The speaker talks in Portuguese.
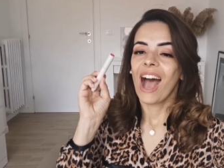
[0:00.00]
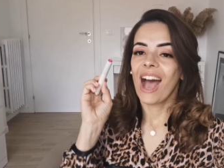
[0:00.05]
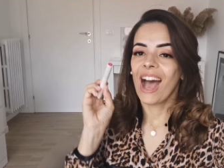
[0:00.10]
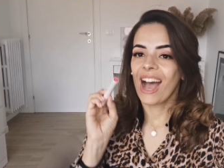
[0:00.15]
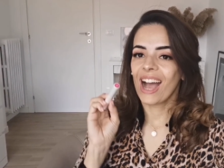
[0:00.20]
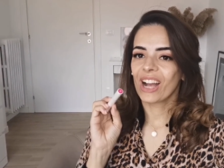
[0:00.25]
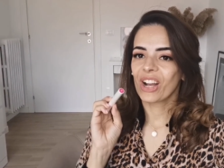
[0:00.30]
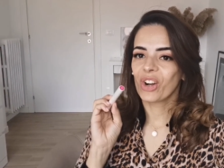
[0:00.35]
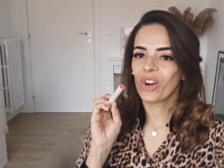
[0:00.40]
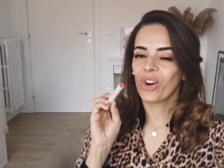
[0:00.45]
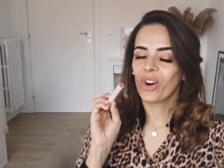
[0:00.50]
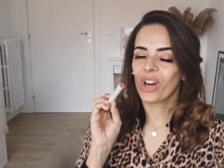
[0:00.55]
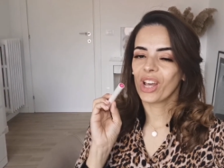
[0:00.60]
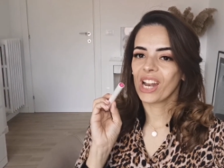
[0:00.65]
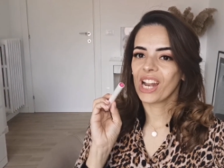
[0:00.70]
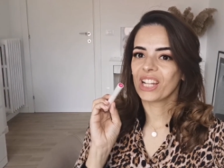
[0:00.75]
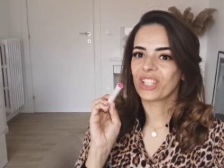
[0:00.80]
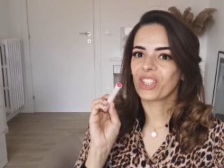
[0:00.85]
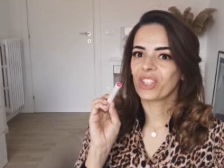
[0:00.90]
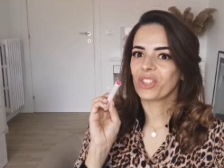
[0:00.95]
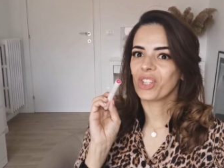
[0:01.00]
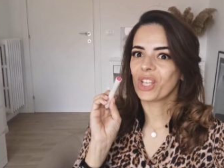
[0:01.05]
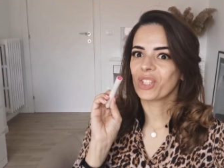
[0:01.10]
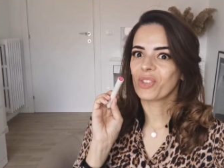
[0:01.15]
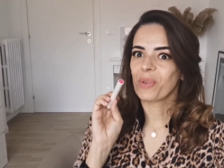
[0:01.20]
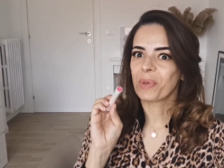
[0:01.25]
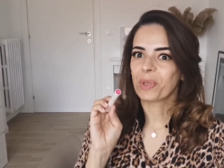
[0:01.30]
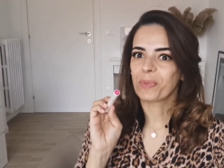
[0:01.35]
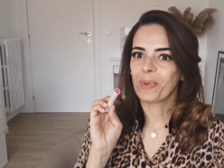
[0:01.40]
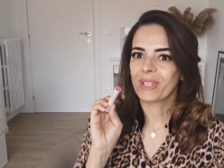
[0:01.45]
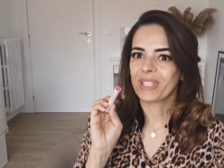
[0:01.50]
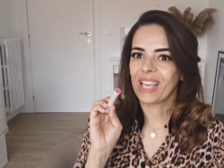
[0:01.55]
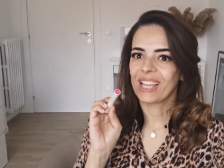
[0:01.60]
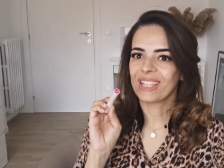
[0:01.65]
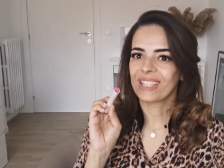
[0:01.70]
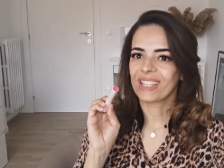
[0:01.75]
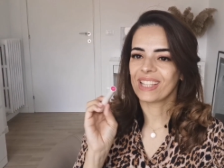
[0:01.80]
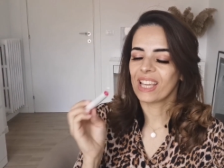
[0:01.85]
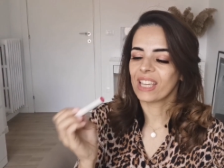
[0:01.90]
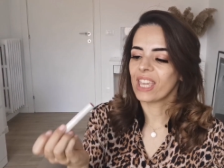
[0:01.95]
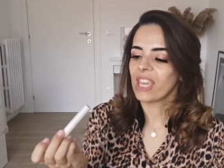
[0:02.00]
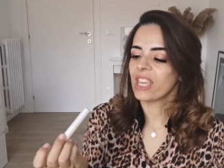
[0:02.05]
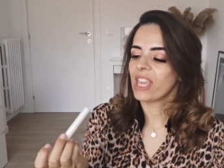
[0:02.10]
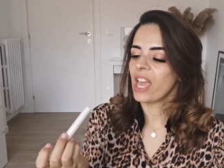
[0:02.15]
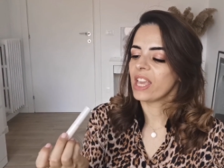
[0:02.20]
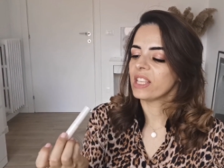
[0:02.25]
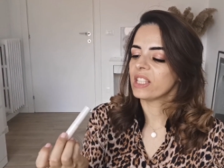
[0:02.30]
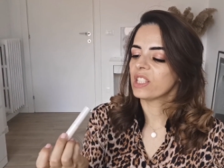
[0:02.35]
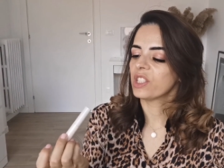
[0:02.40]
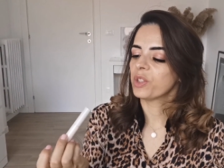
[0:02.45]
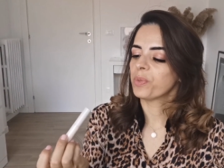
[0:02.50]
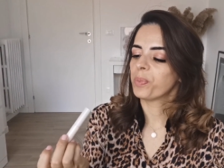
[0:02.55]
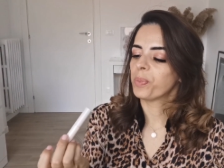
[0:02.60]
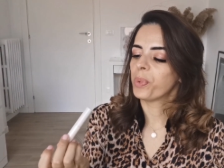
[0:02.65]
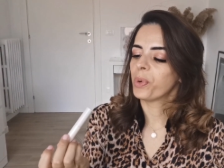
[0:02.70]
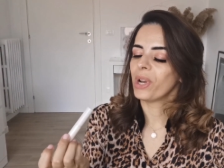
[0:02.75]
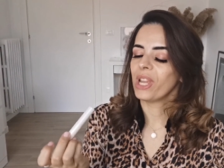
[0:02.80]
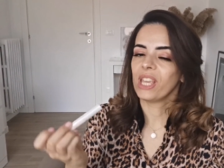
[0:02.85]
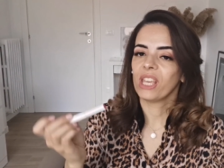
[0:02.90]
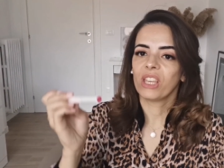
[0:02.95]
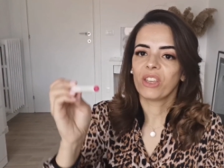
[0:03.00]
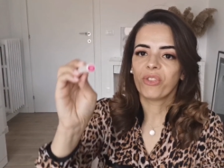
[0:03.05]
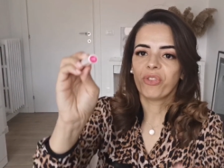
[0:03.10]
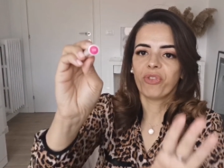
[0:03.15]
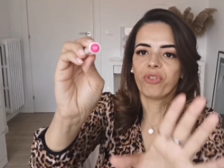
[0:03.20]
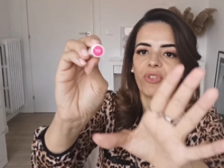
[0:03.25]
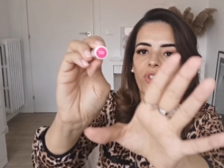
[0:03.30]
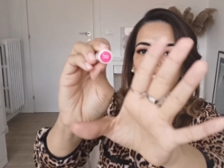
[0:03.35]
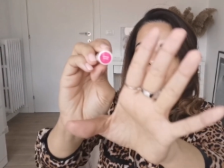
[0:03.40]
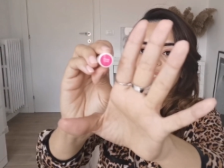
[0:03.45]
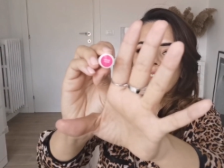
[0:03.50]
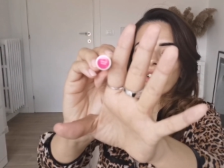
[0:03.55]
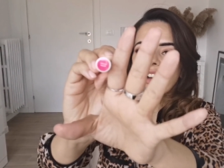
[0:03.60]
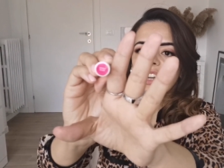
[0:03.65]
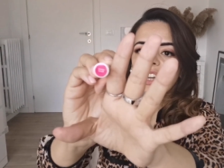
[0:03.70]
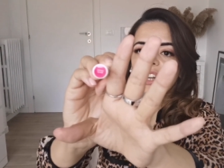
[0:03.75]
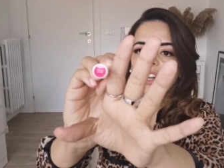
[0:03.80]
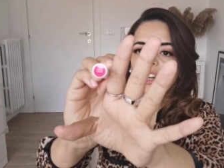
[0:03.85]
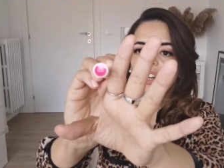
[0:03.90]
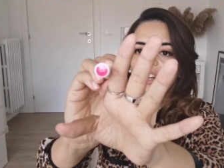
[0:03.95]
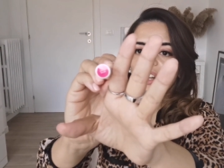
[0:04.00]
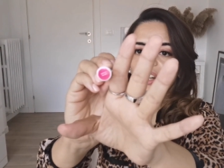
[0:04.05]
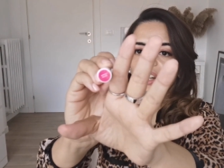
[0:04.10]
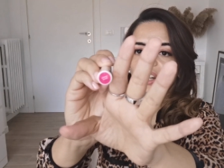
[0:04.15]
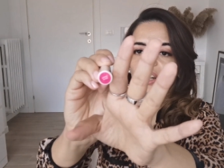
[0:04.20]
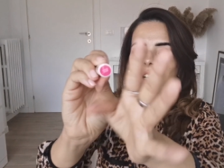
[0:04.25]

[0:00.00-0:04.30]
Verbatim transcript: Agora nós vamos passar esse daqui que é Spring Fever.